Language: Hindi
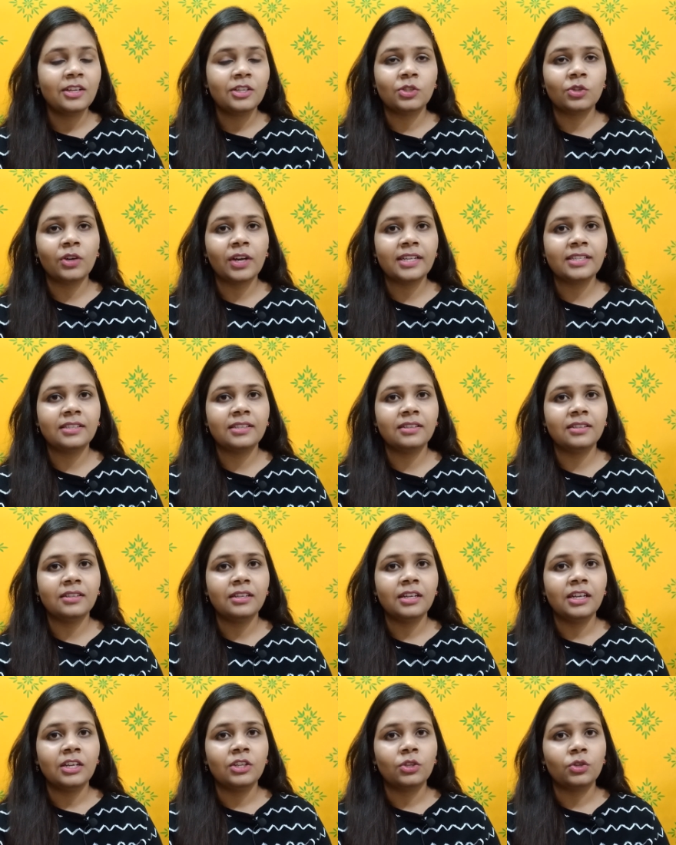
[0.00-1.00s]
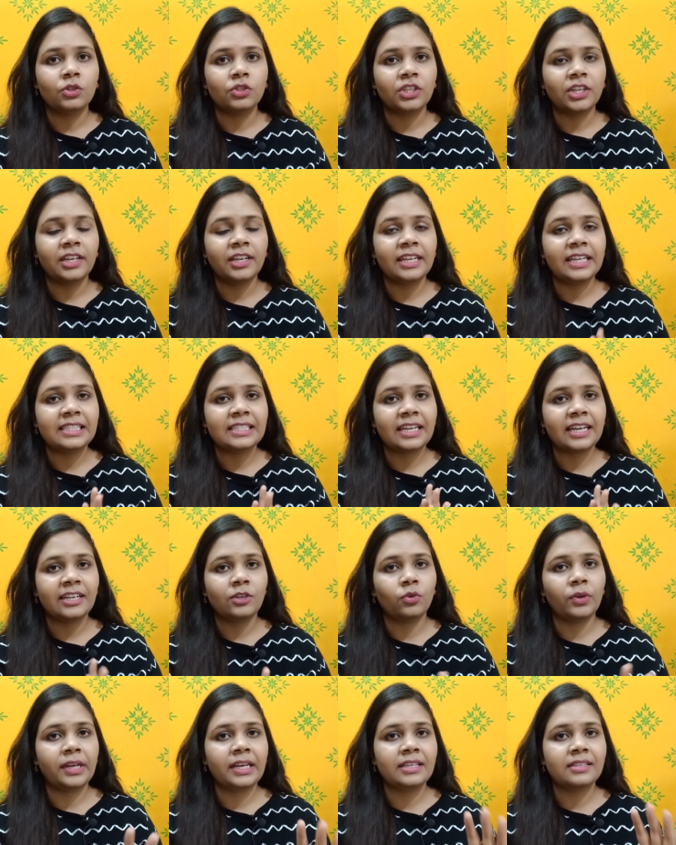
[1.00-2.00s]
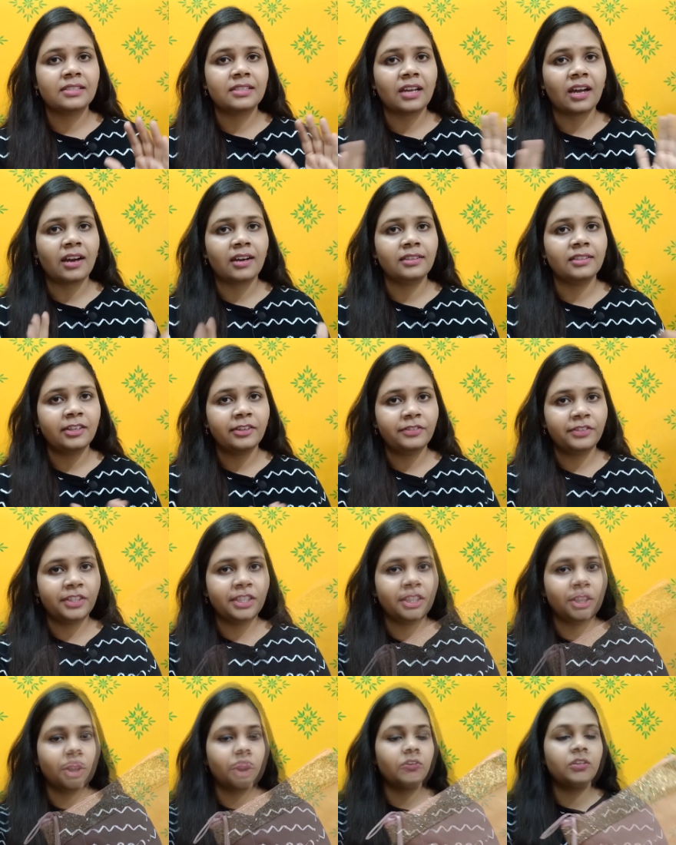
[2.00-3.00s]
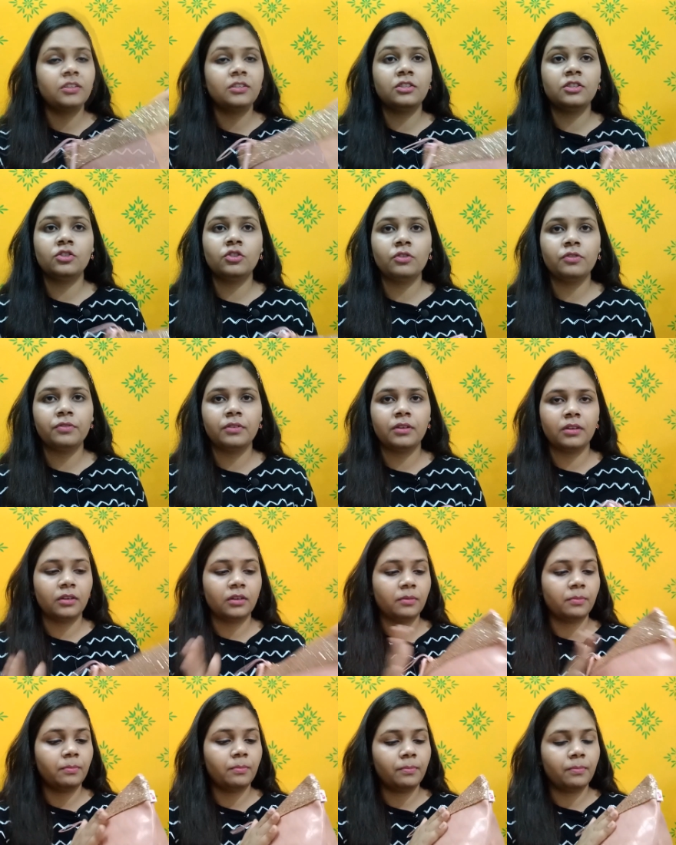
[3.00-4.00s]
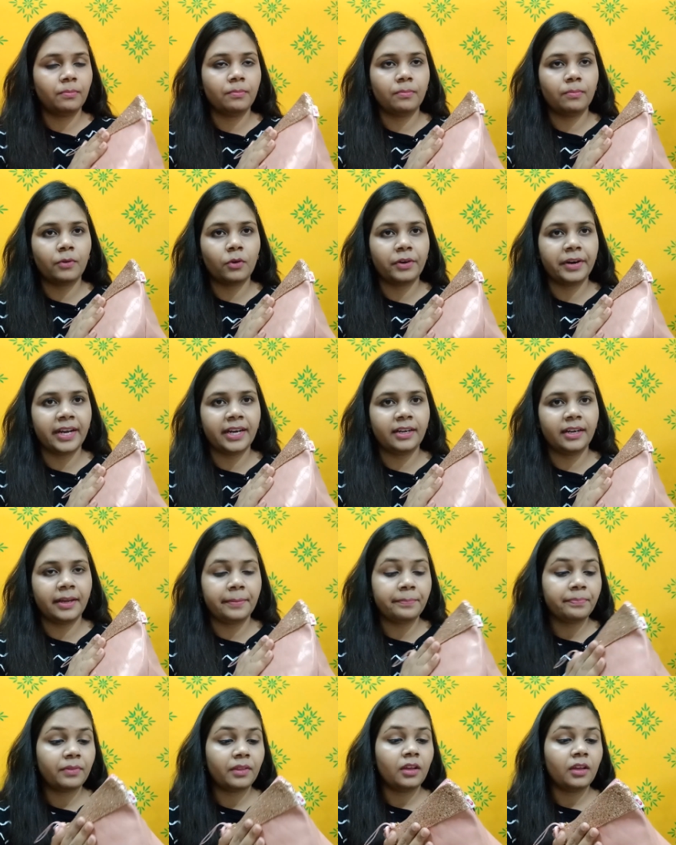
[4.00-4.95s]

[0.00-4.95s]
सो so गाइज तो चलिए लेट्स गेट क्विकली स्टार्ट द वीडियो फर्स्ट जो प्रोडक्ट है